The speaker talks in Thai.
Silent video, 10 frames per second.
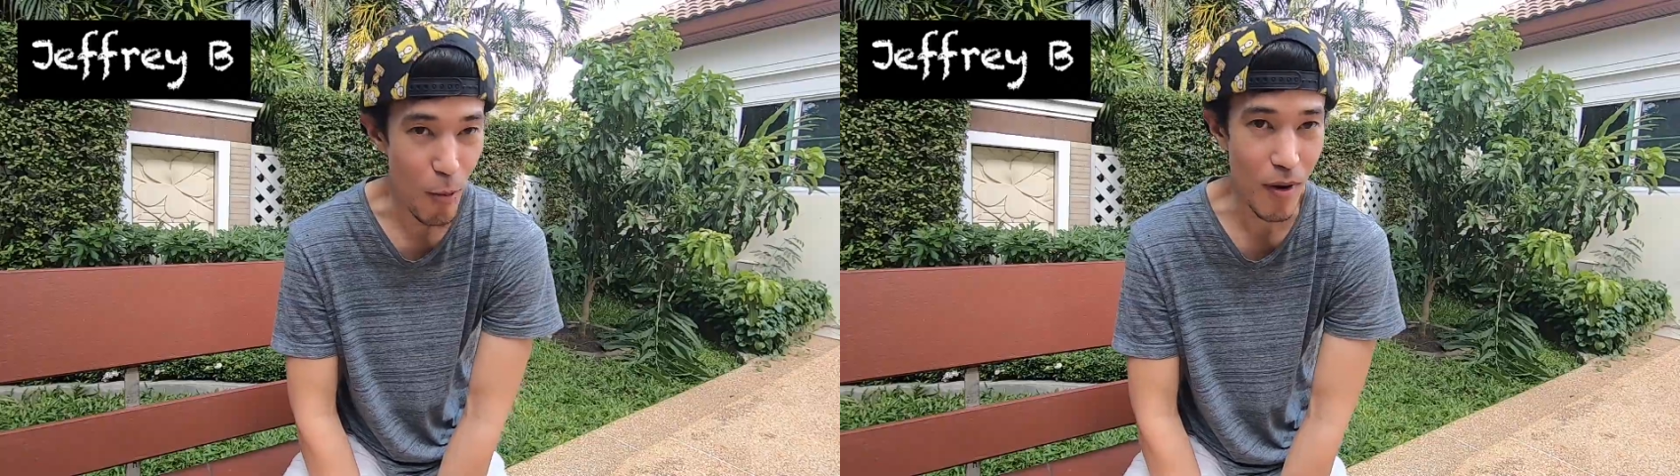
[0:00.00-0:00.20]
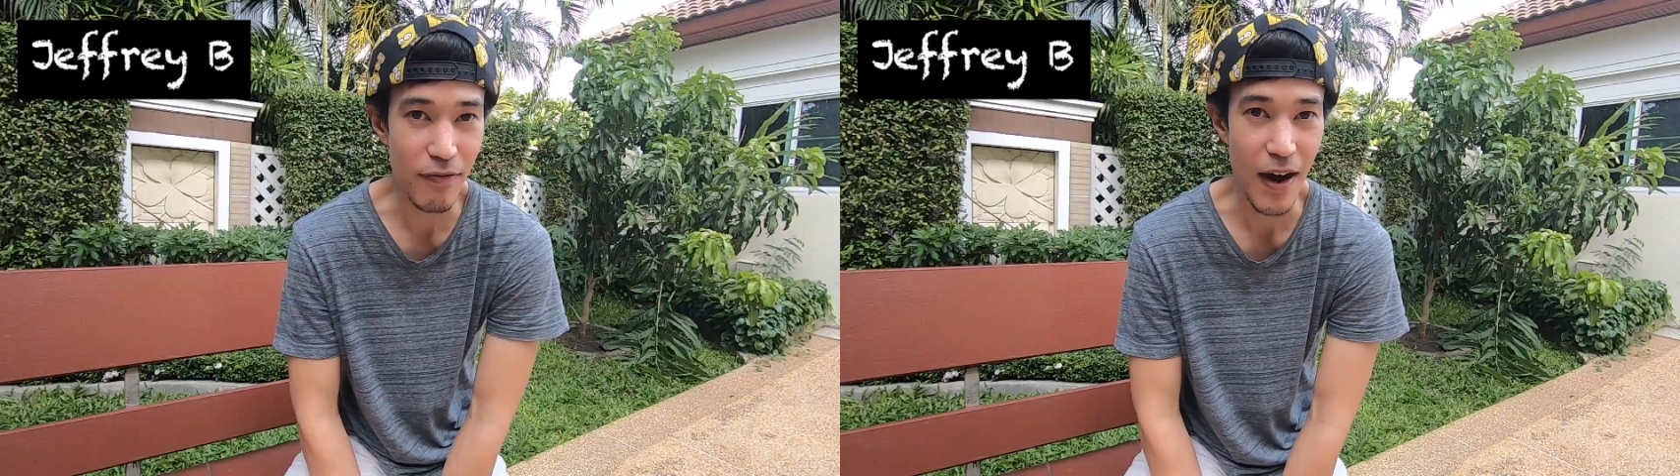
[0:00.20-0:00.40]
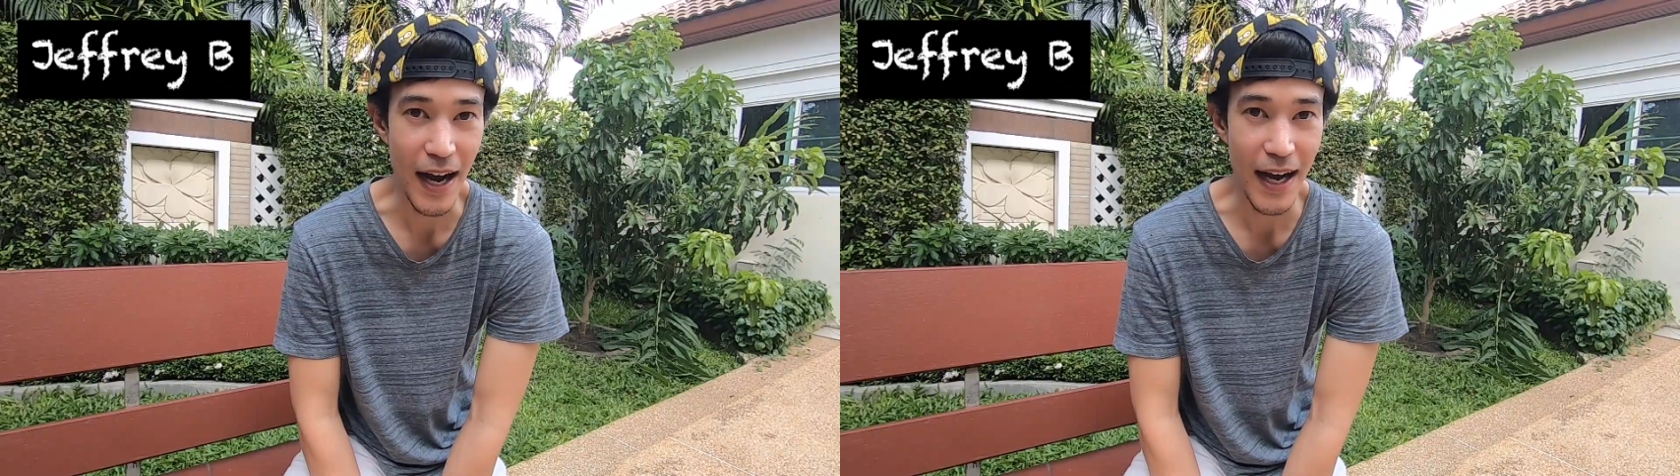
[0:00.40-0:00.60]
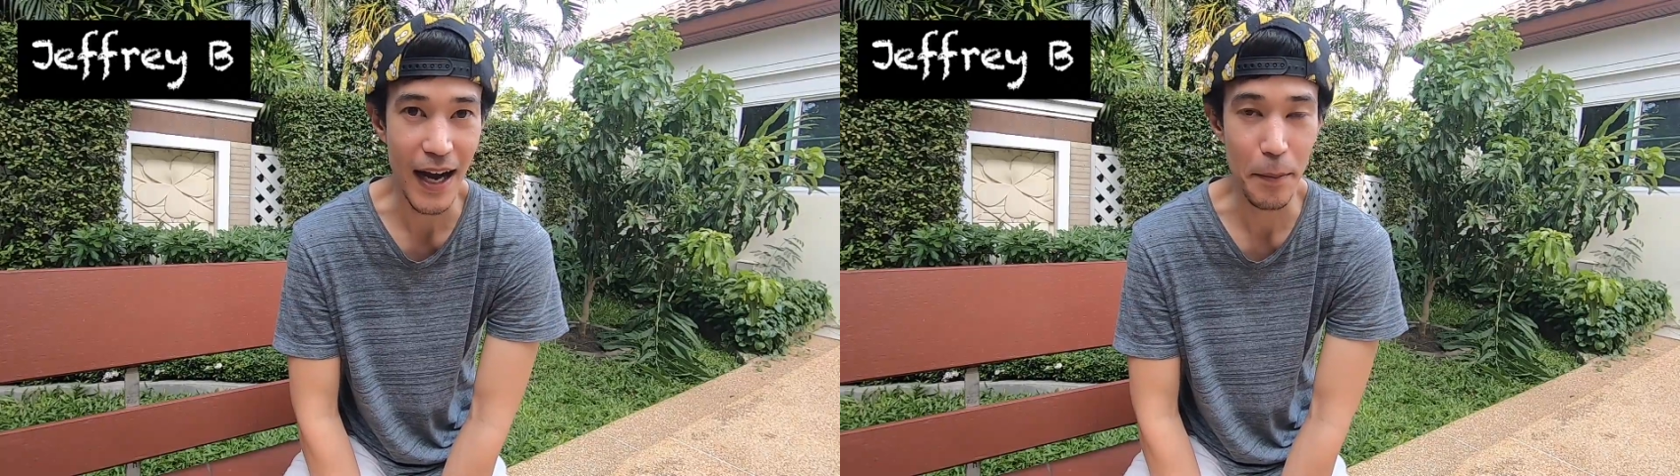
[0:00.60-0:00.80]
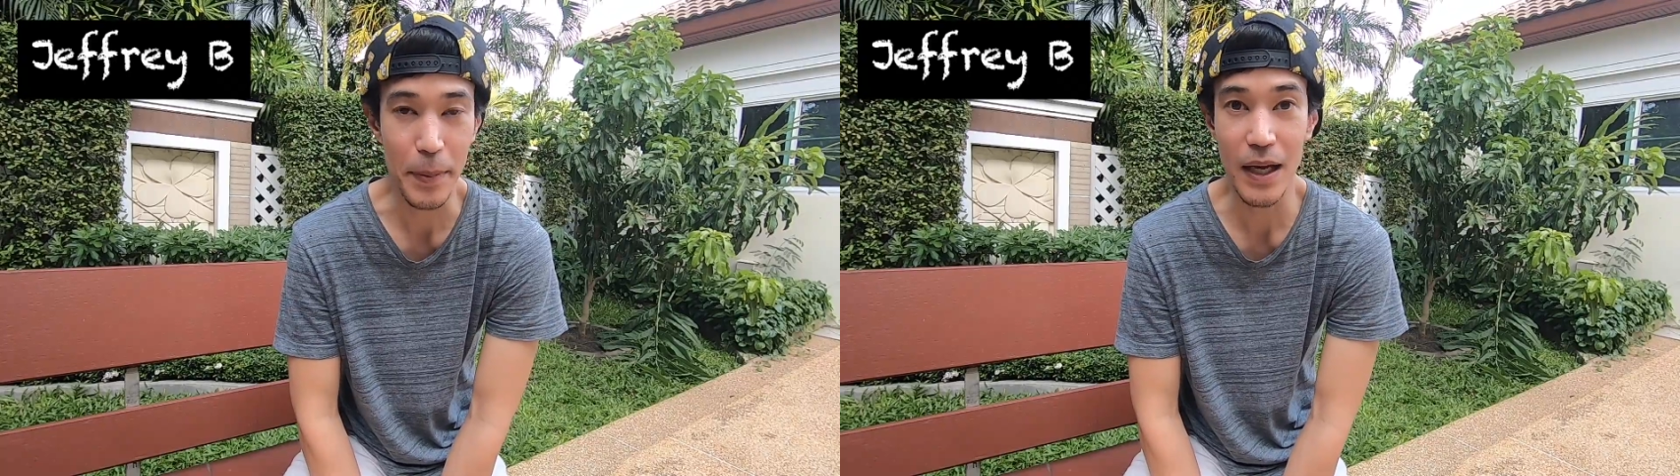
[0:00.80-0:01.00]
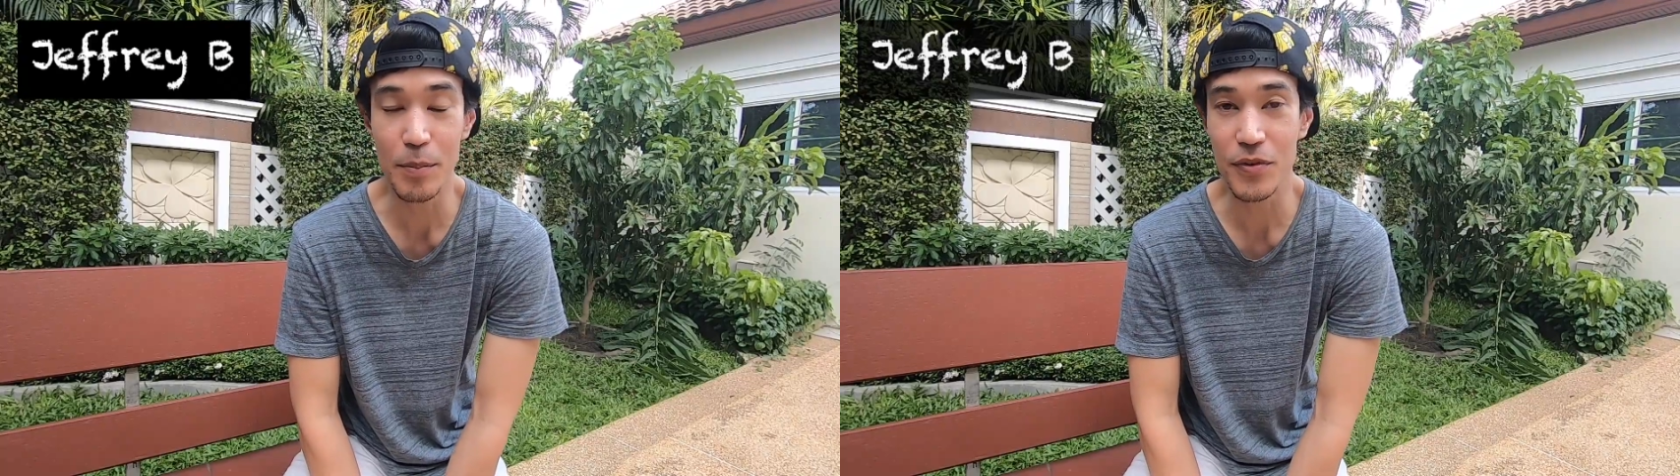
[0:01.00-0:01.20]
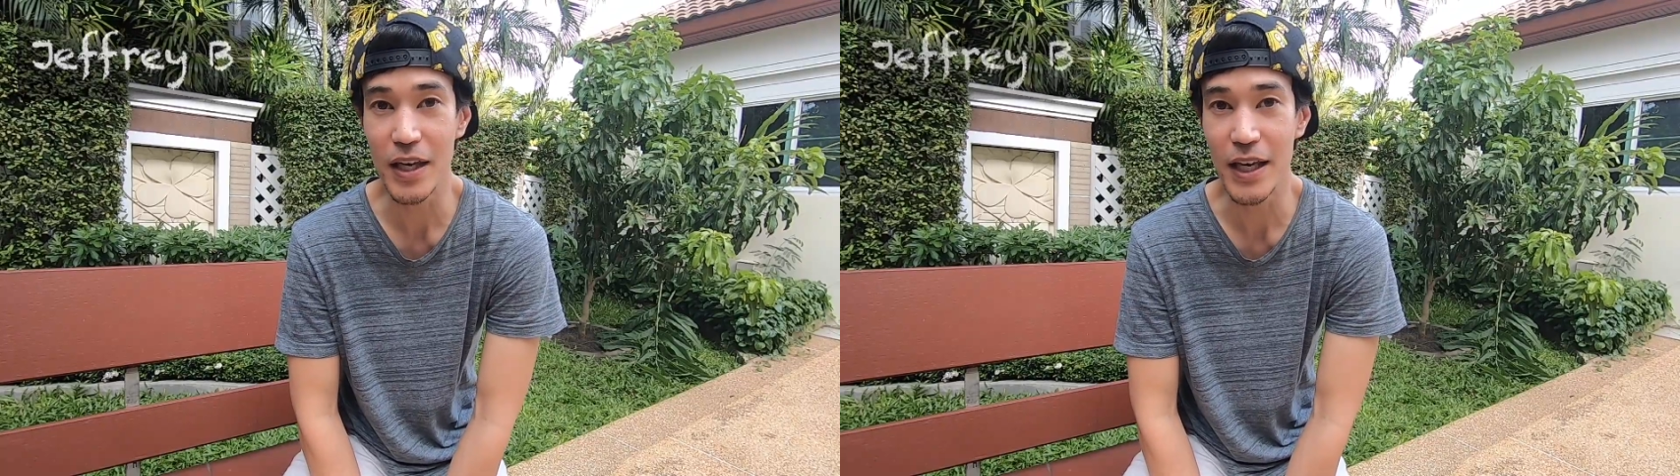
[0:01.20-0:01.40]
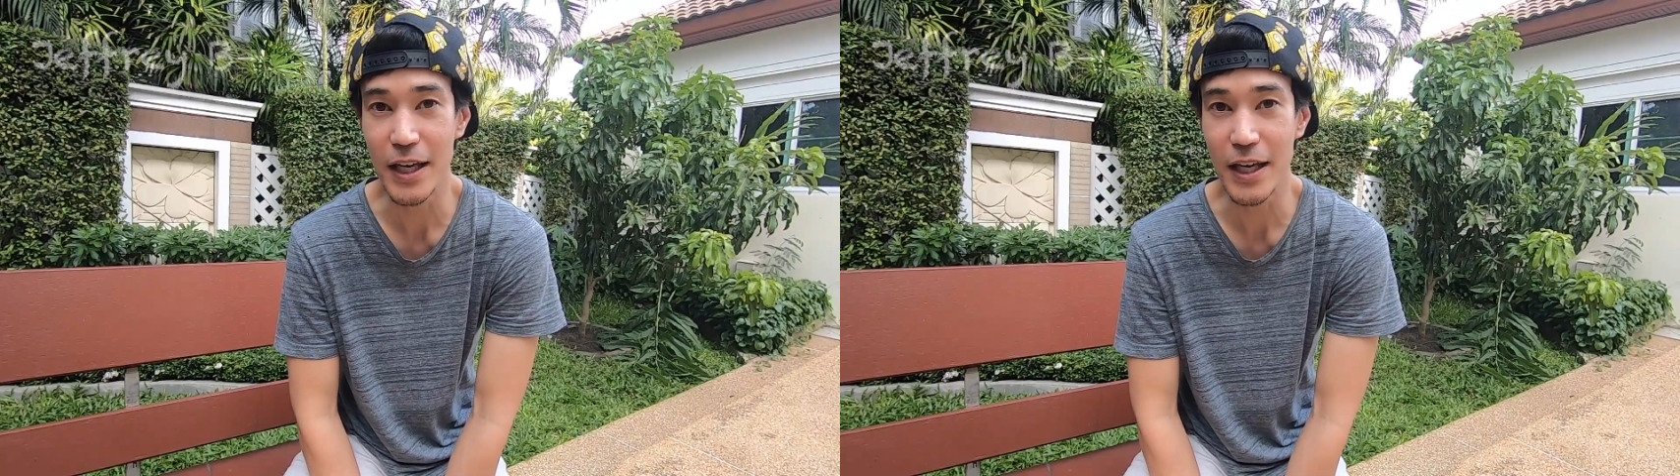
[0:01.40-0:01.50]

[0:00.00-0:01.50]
มาฝากกัน BMC